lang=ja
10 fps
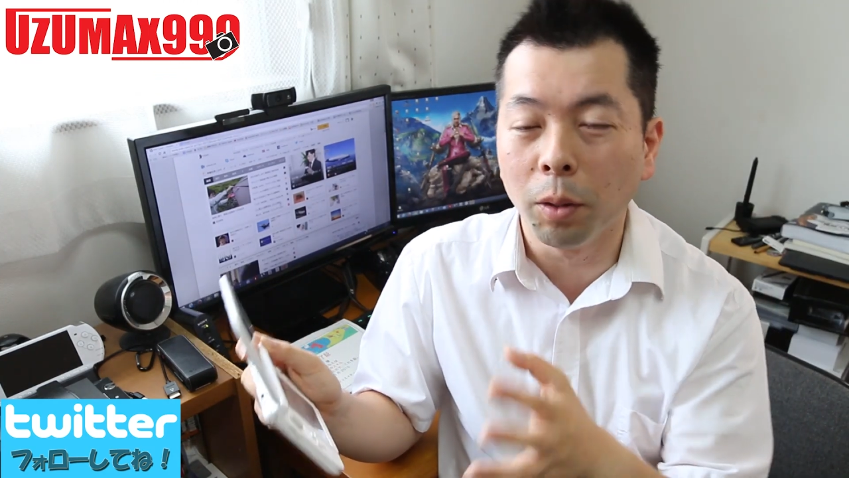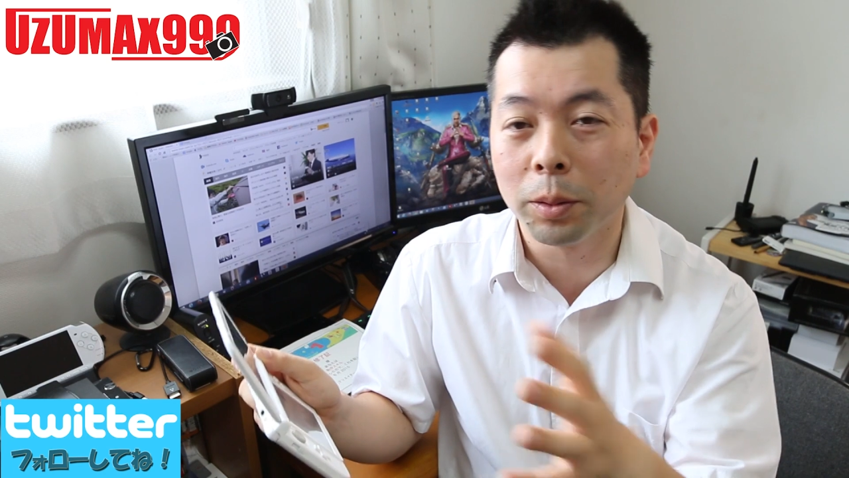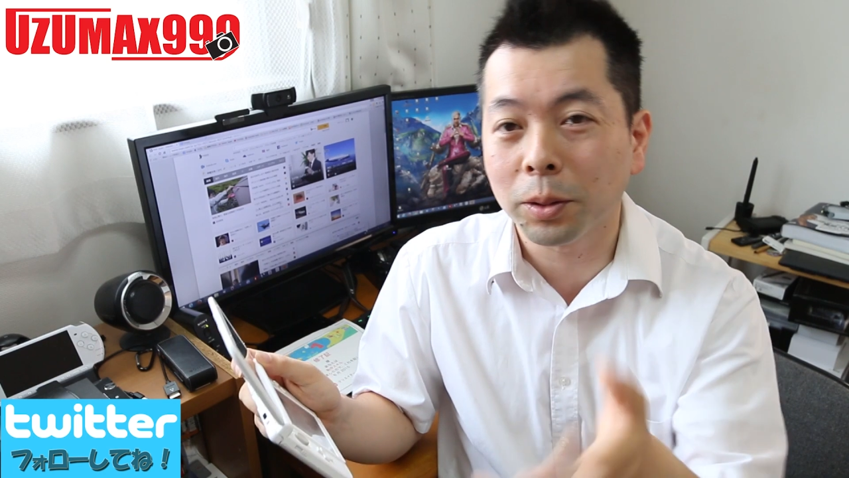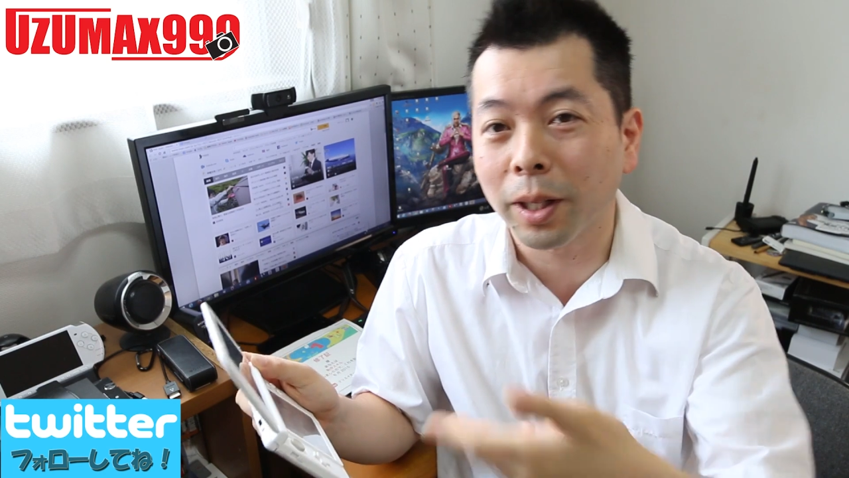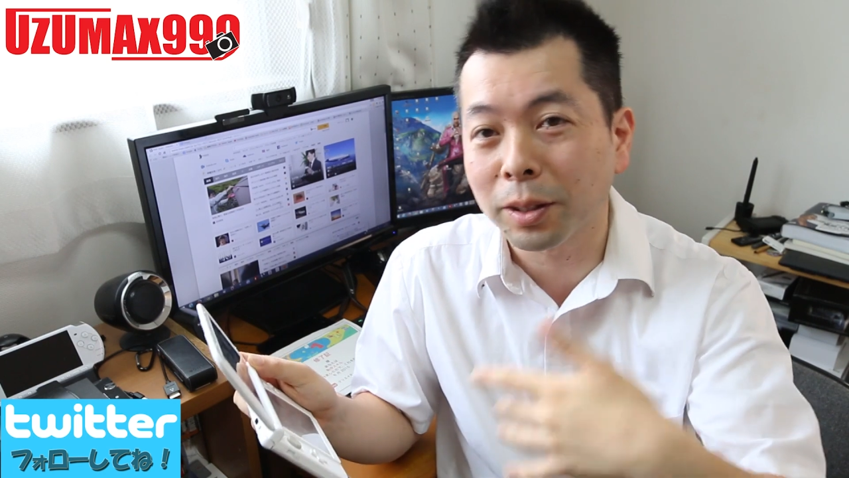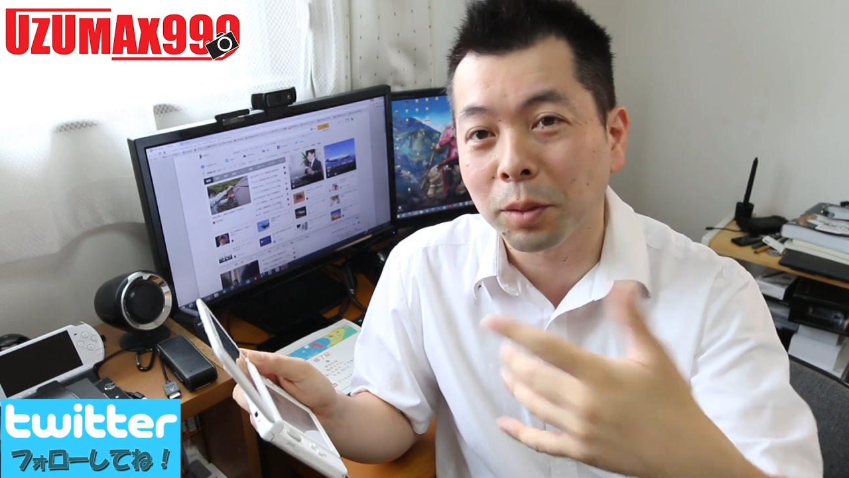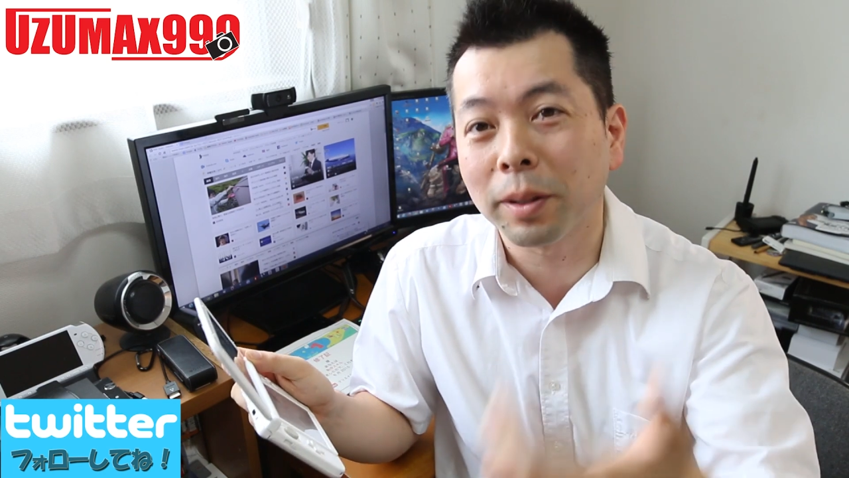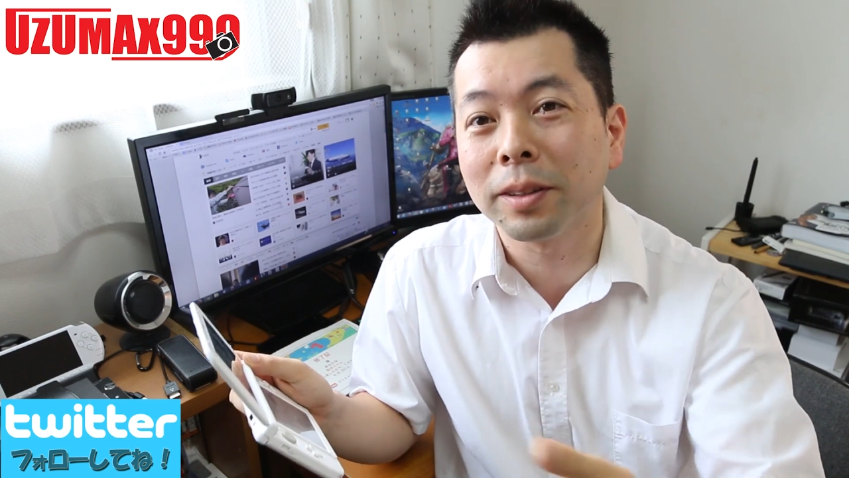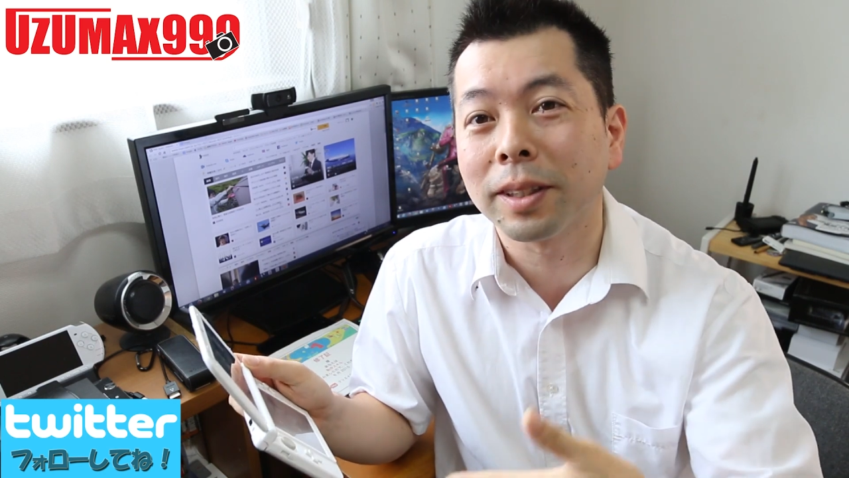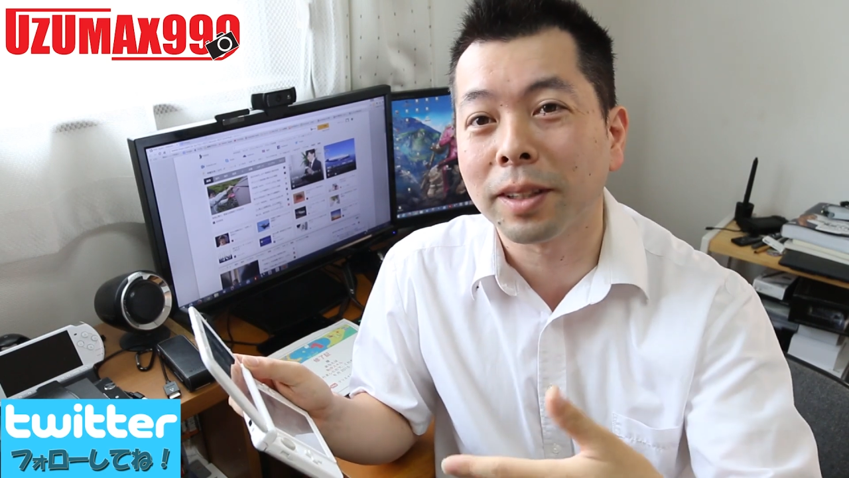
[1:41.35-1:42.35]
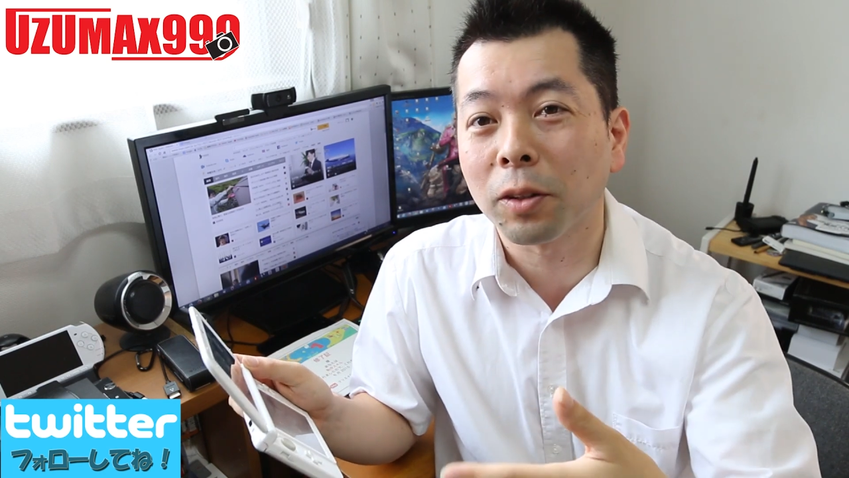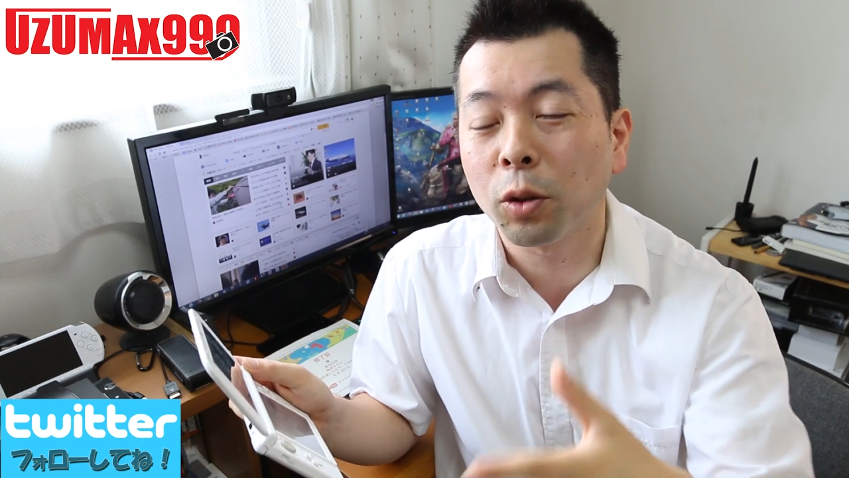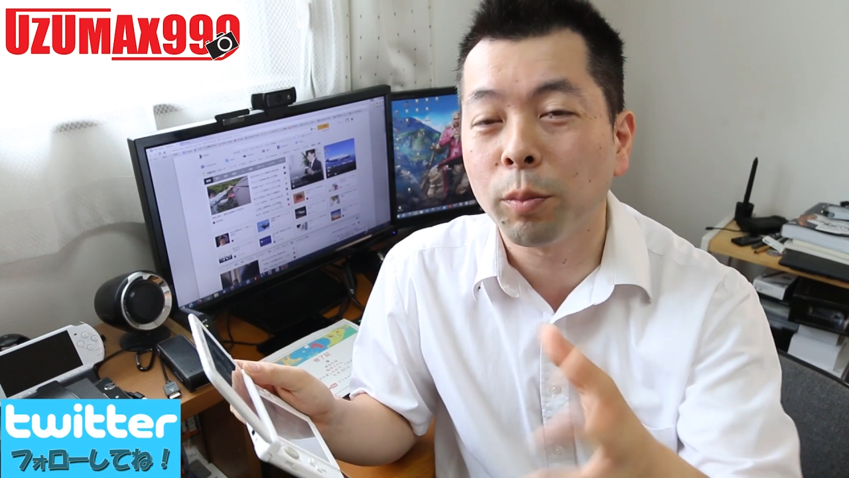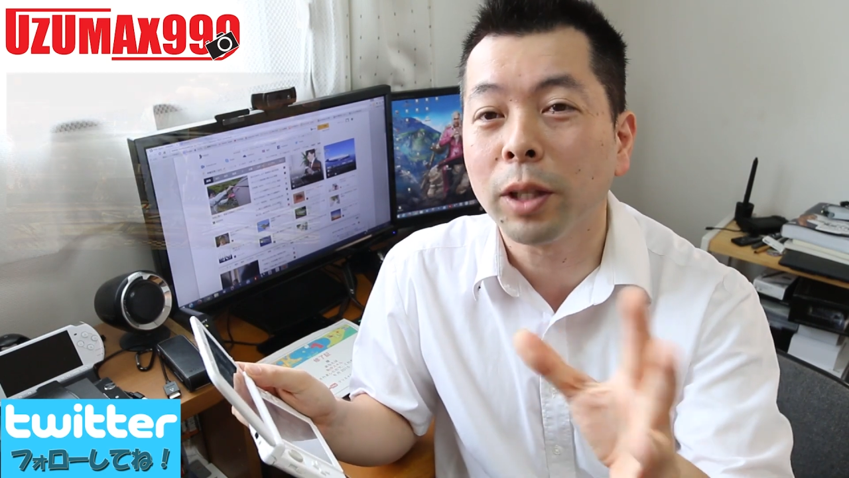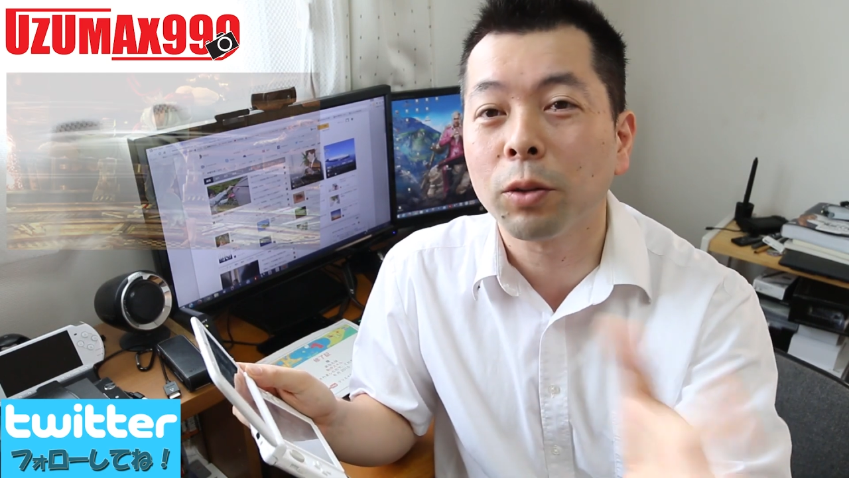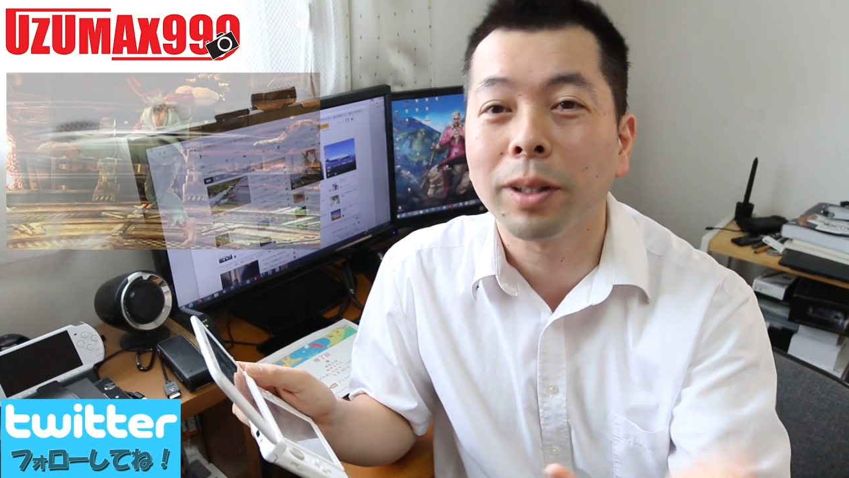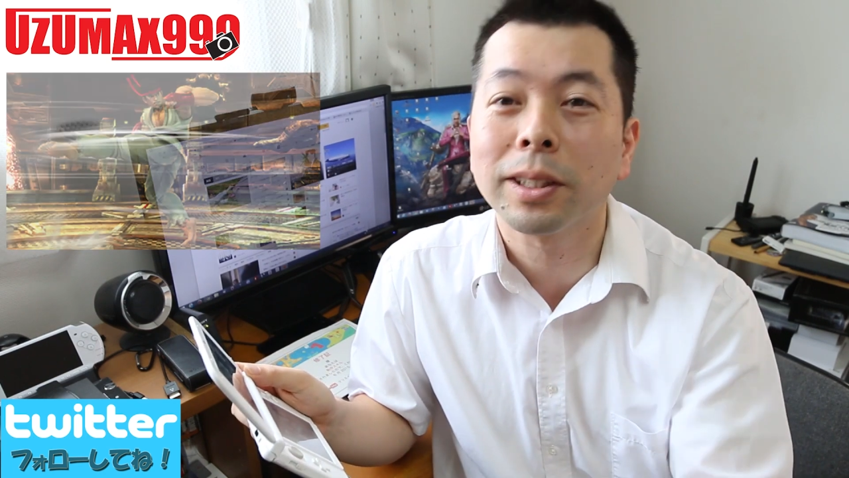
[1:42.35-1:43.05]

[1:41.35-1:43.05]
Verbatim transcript: 面白く遊べるんですけどコマンド